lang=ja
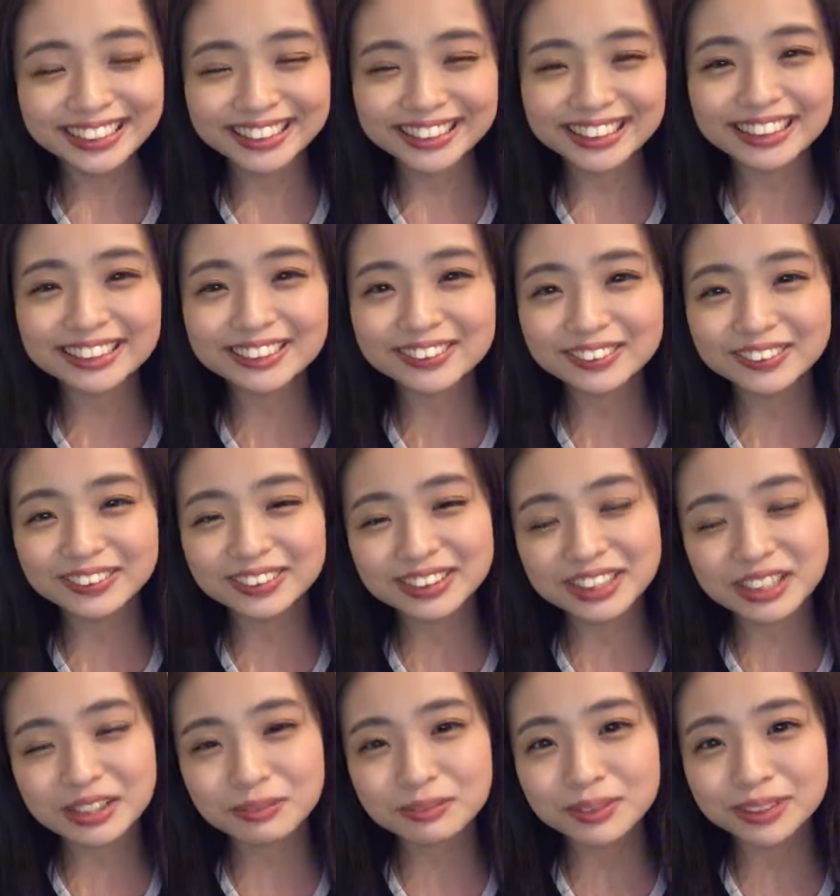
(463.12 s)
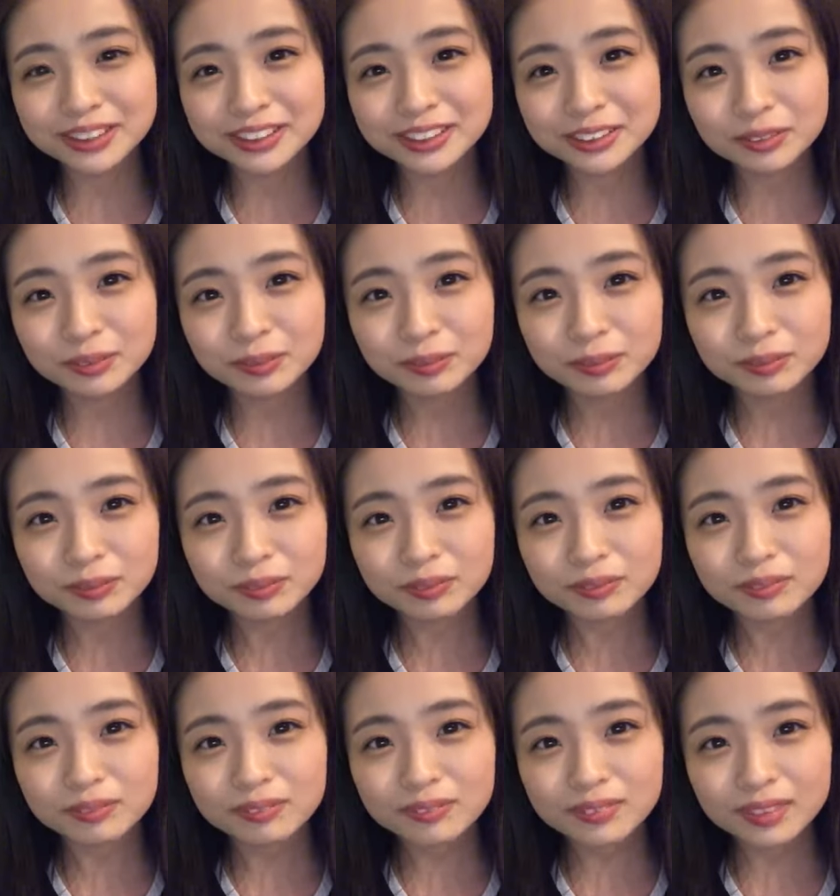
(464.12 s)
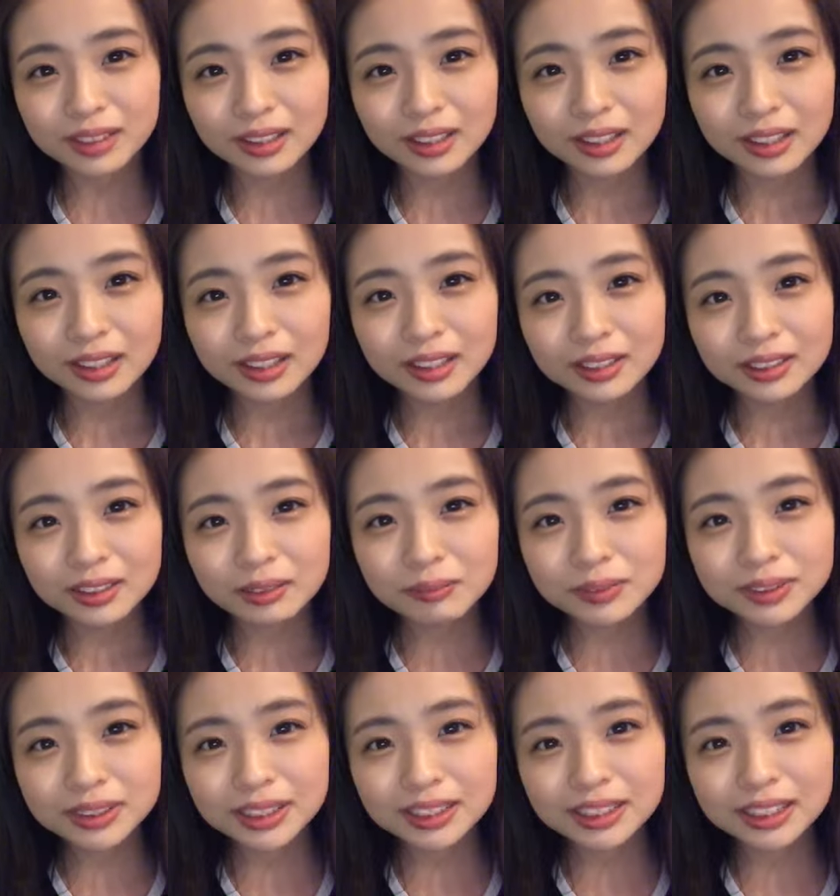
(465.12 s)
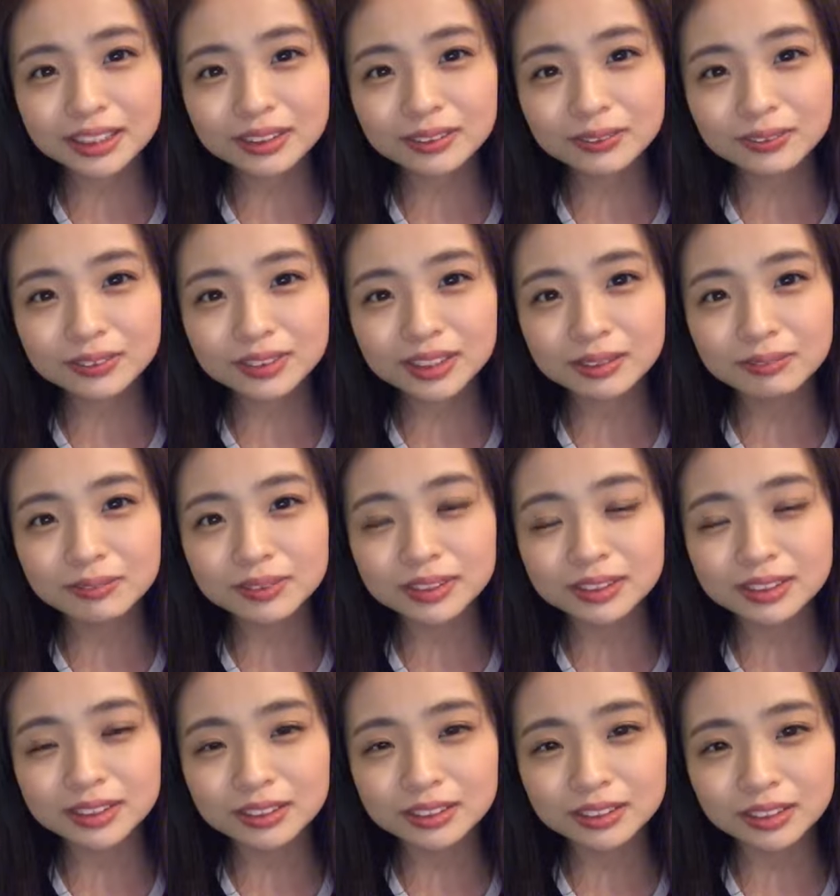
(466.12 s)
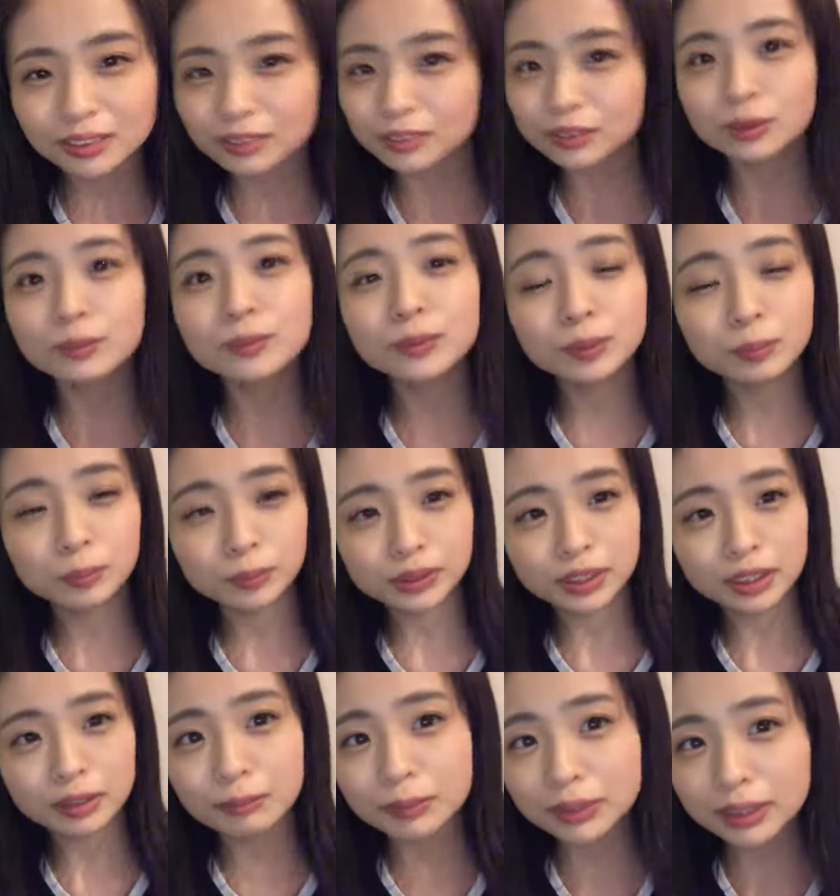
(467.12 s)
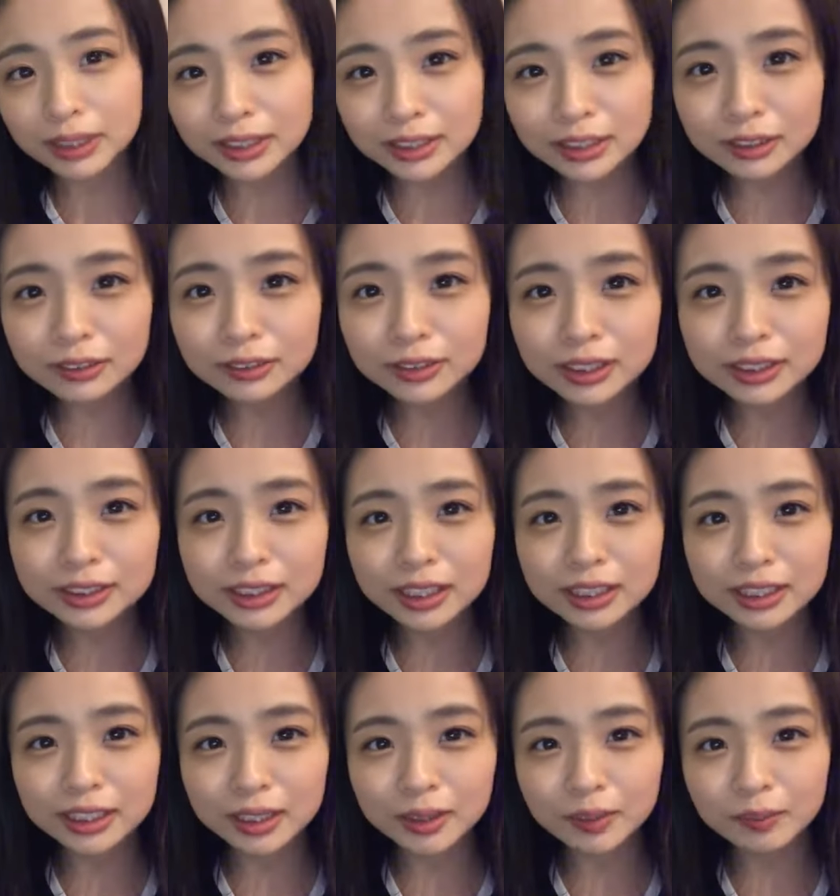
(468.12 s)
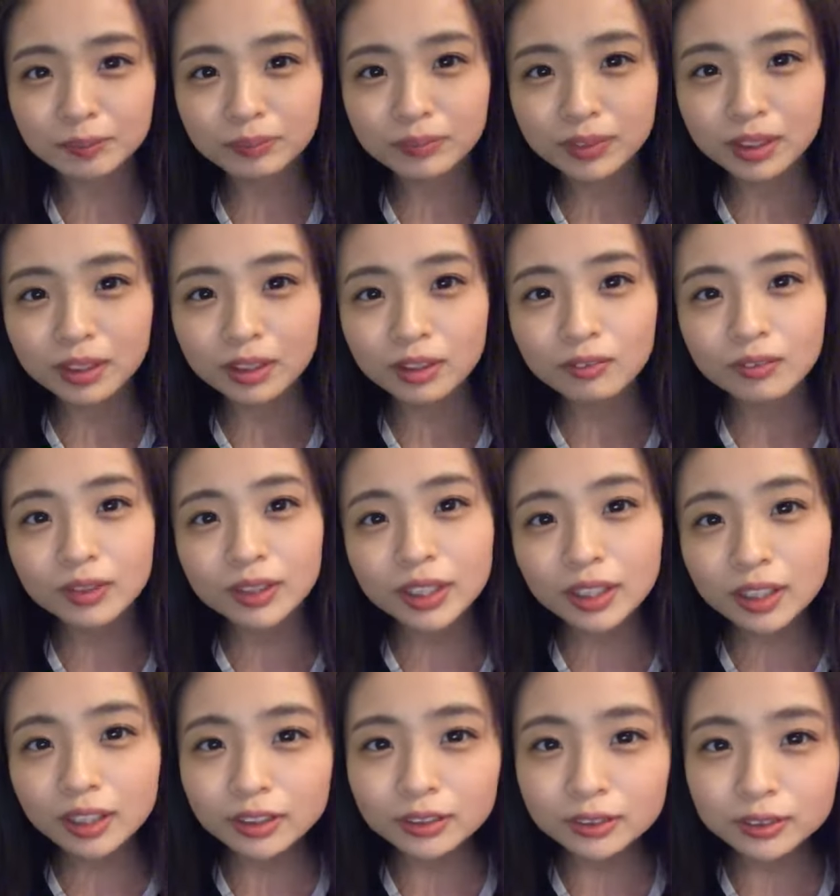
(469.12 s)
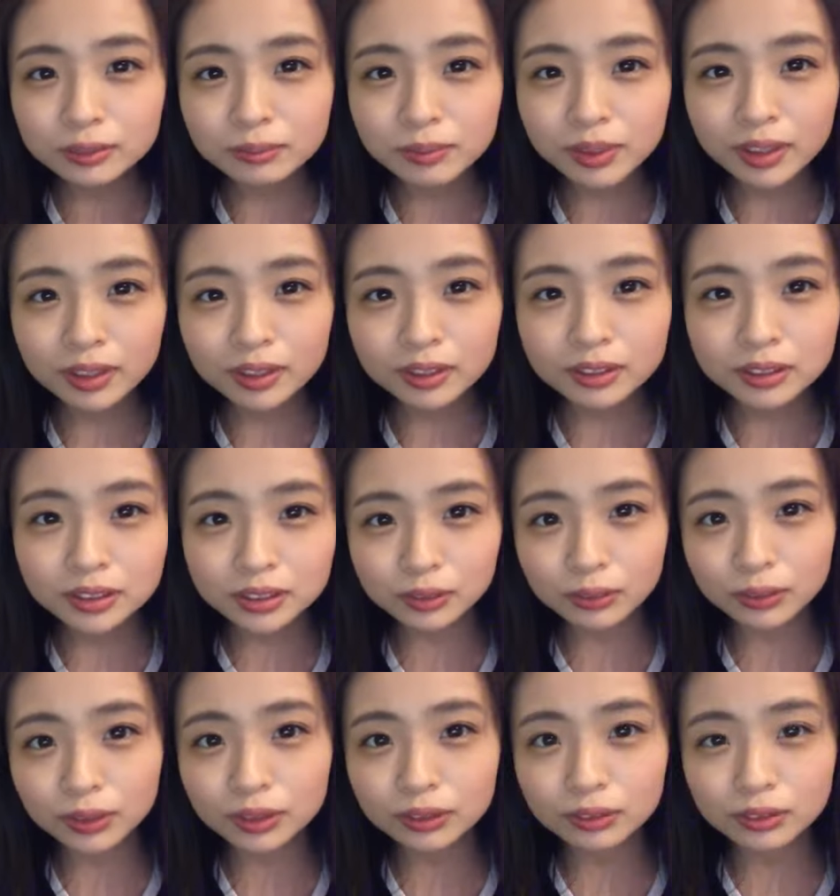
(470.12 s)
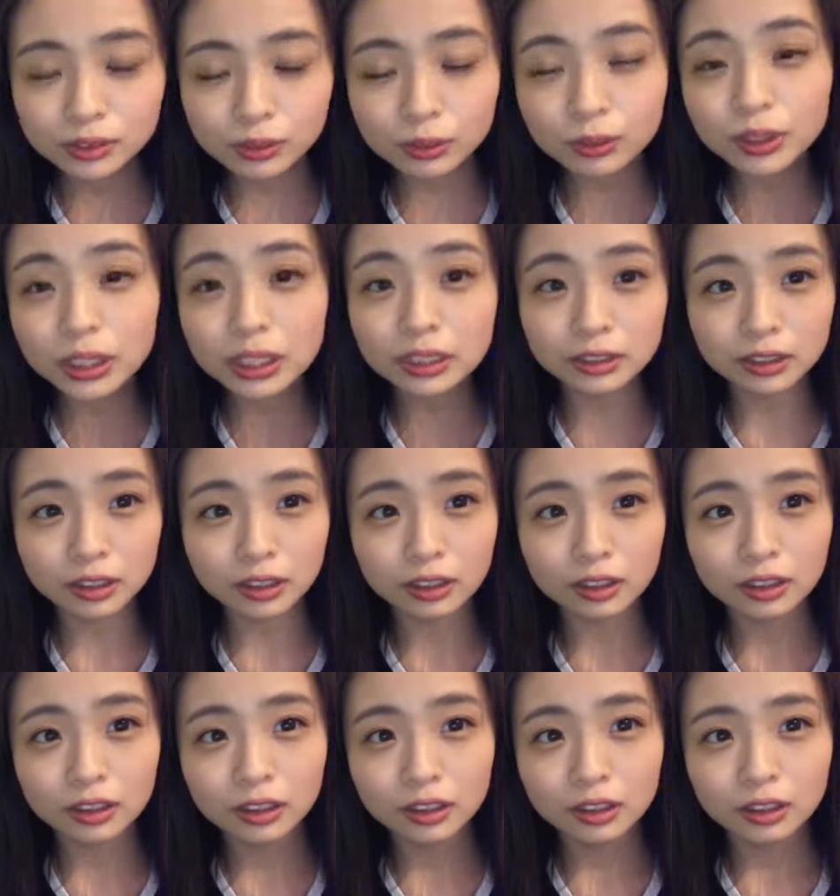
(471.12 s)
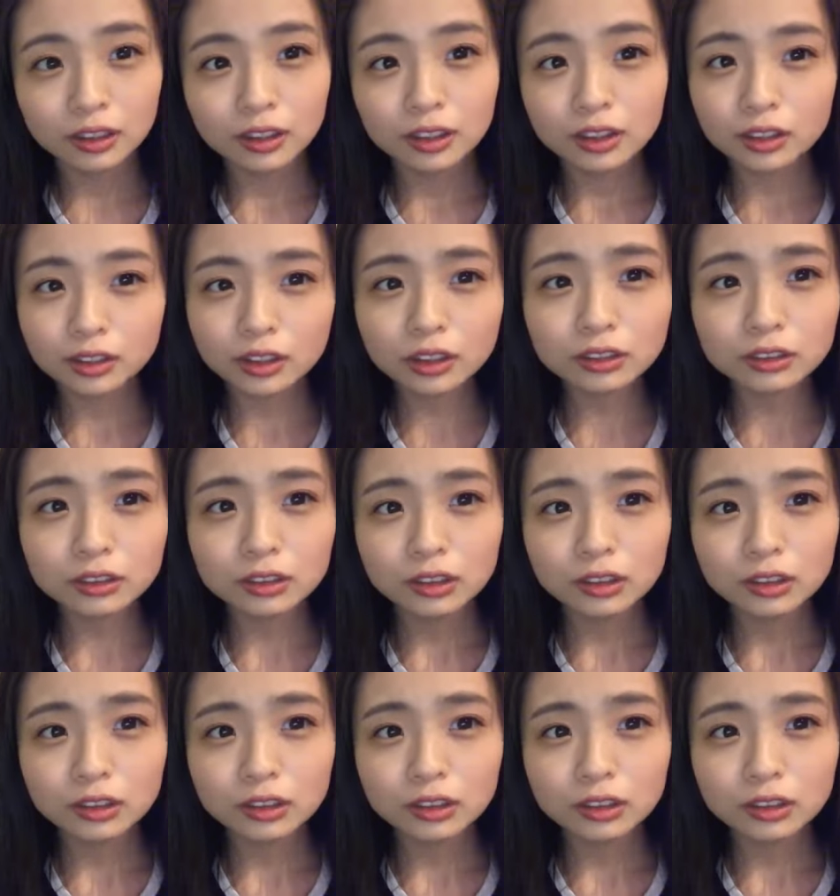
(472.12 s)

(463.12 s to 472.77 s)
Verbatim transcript: ありがとうございますともさんありがとうございますあそうともさんまた来てくださいねわなんか有名塩いいよそうなんだえだ